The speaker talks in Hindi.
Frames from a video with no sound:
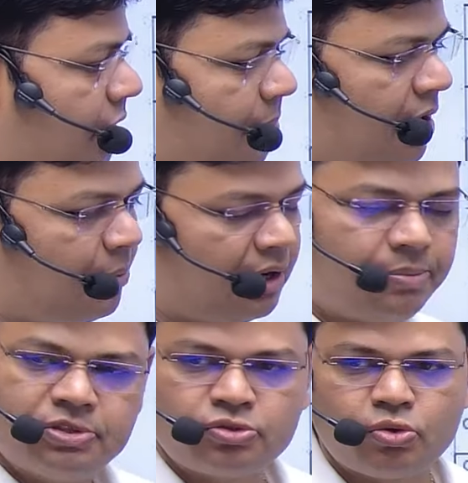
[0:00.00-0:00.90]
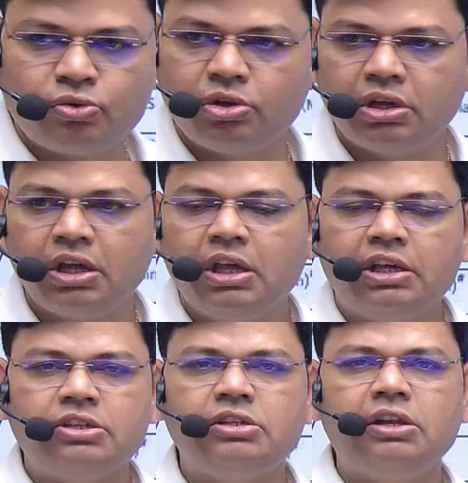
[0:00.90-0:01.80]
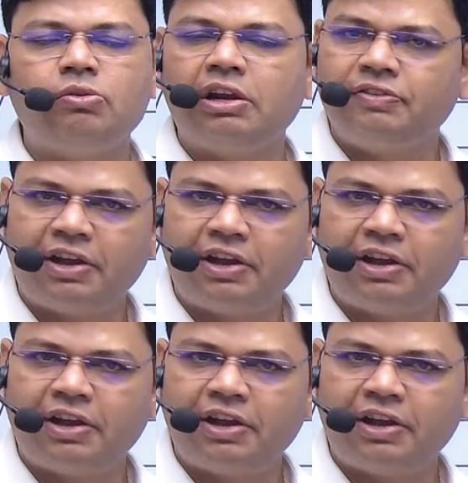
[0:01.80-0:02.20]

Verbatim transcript: पर आप आराम से इसको इजीली क्वालिफाई